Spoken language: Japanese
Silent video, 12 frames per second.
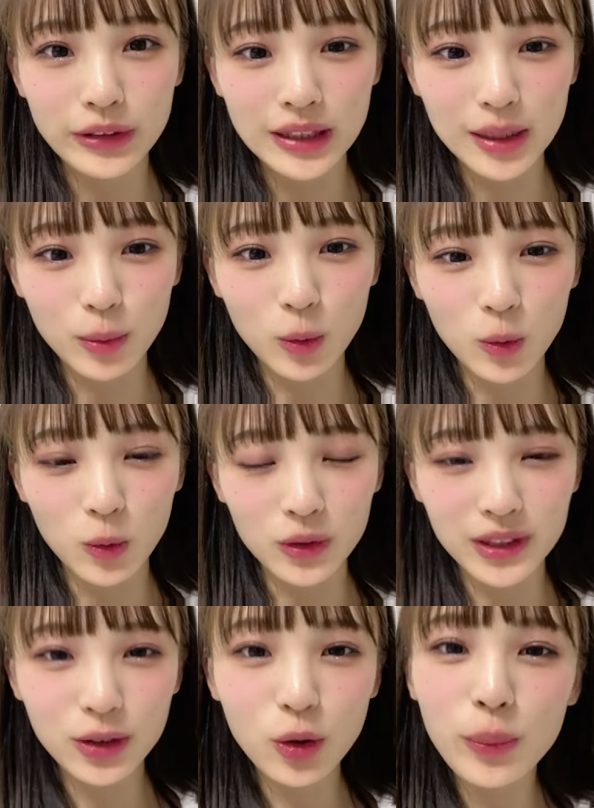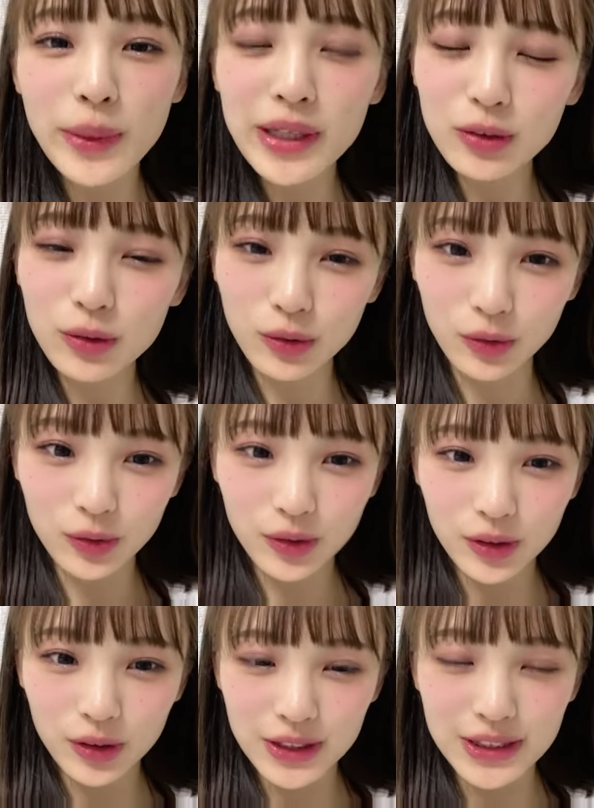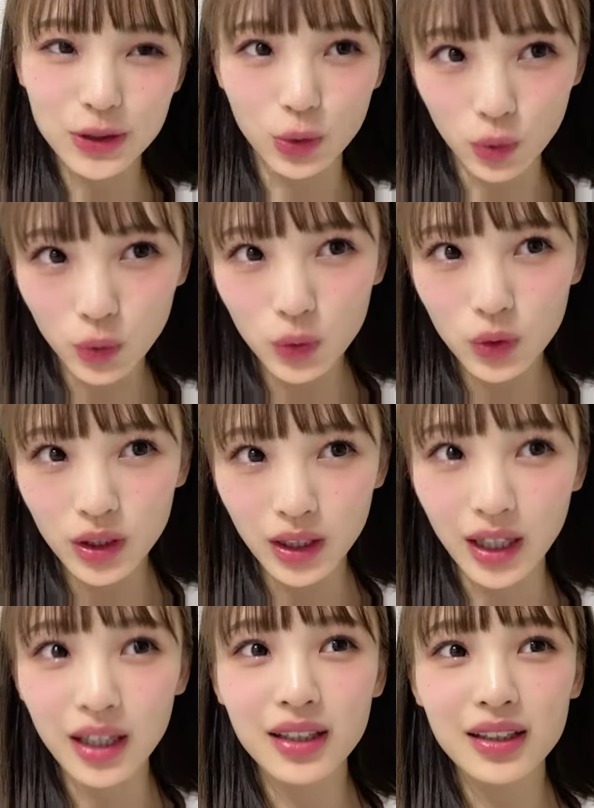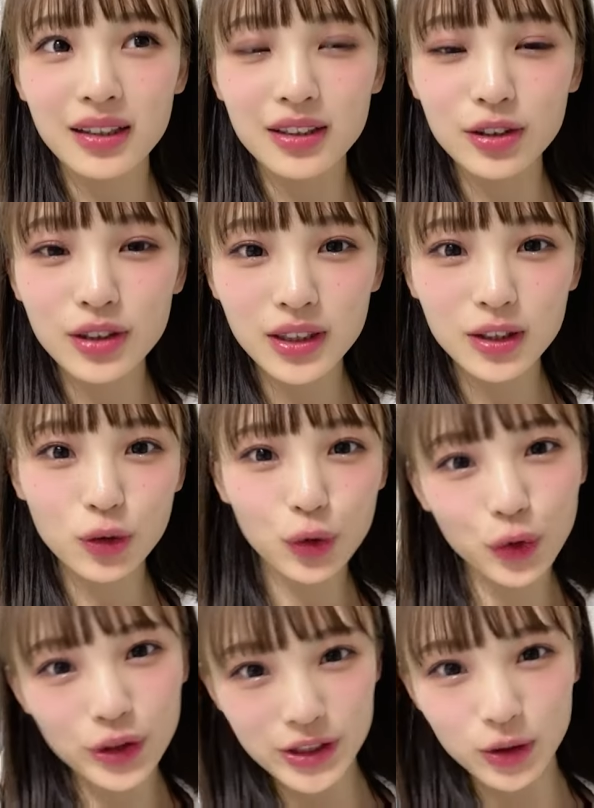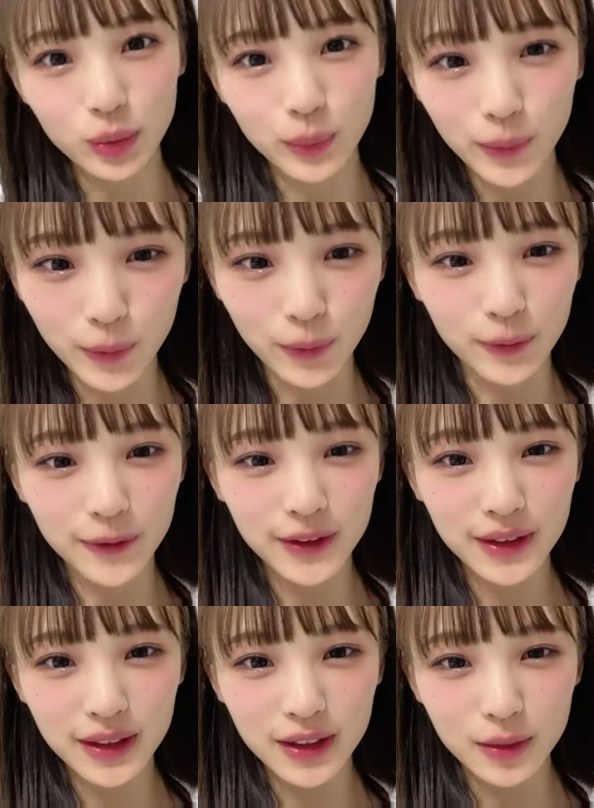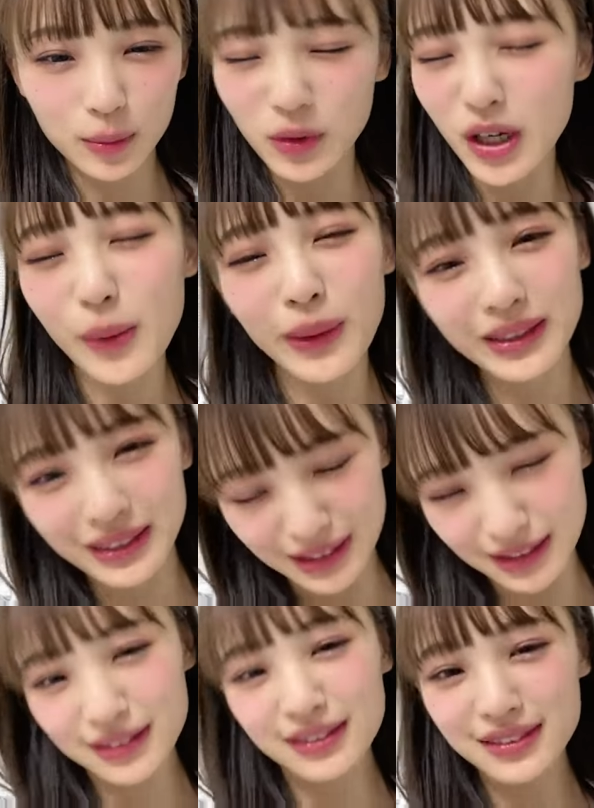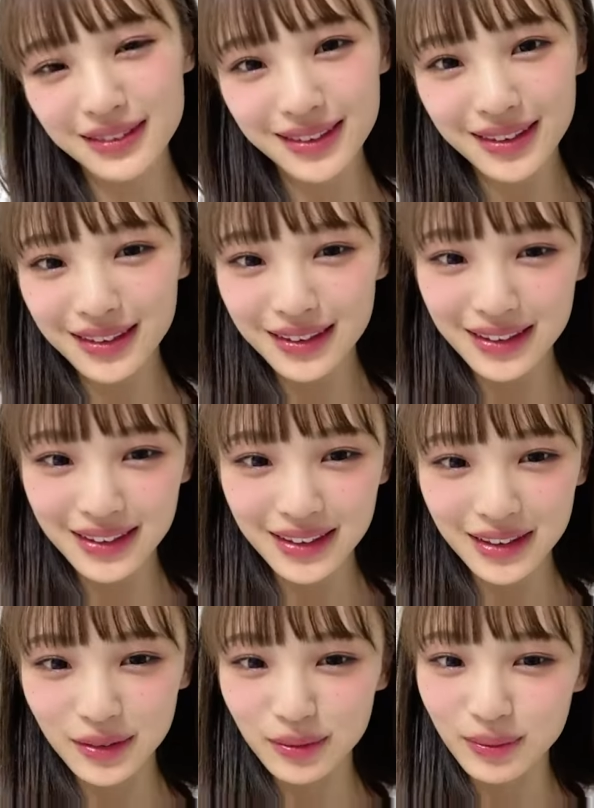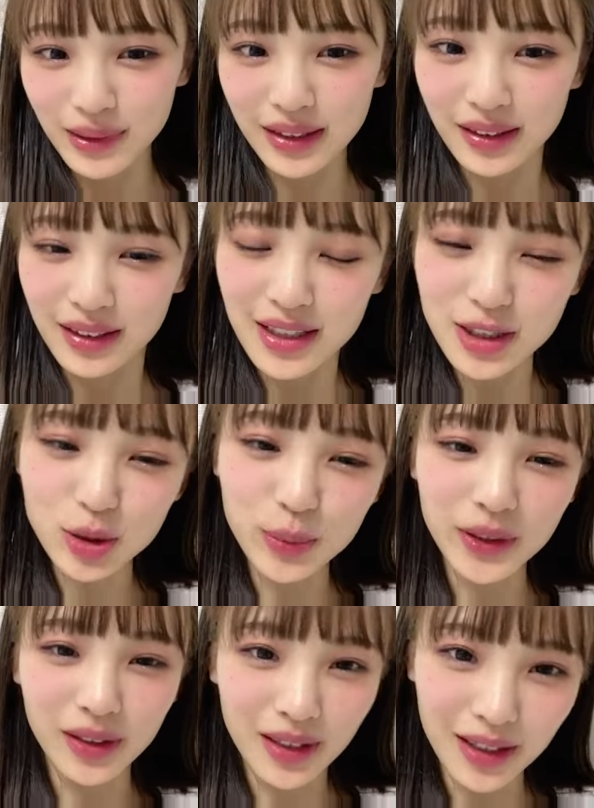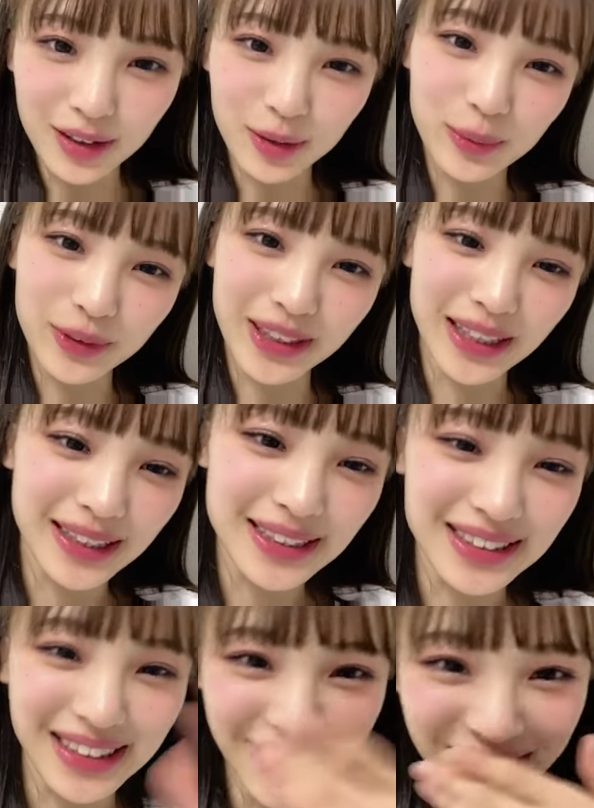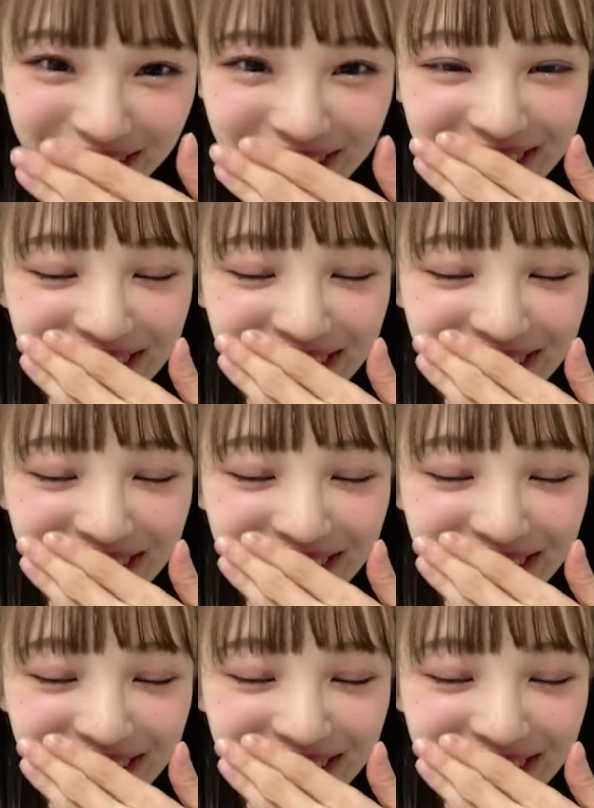でも2個目の衣装あユニットの衣装ももう可愛いやんなんか大丈夫かなって思ったんですけど